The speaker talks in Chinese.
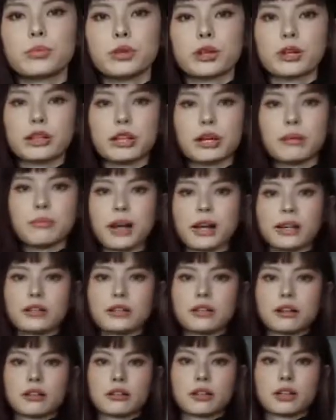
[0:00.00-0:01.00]
不知道它买
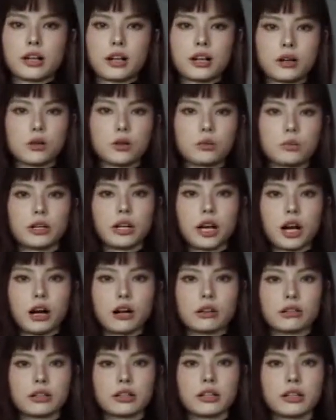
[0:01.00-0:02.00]
小一号会不会
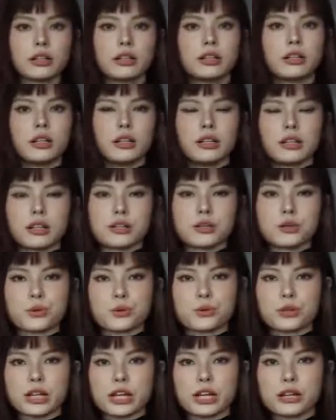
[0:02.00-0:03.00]
好一点？但是
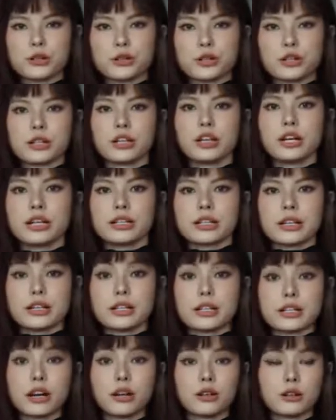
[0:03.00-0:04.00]
我觉得它要是再
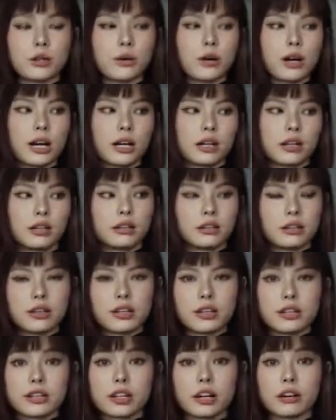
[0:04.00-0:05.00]
小的话，可能
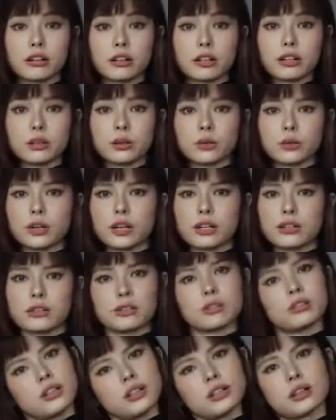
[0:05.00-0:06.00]
衣长更短，
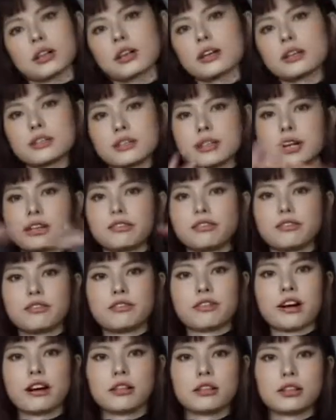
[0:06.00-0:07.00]
就更加的
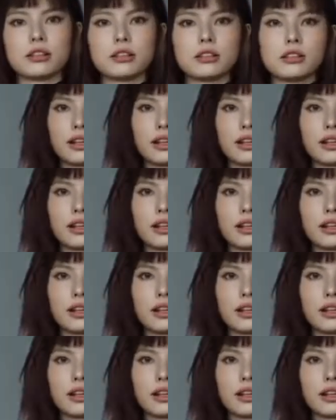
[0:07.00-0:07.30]
方了。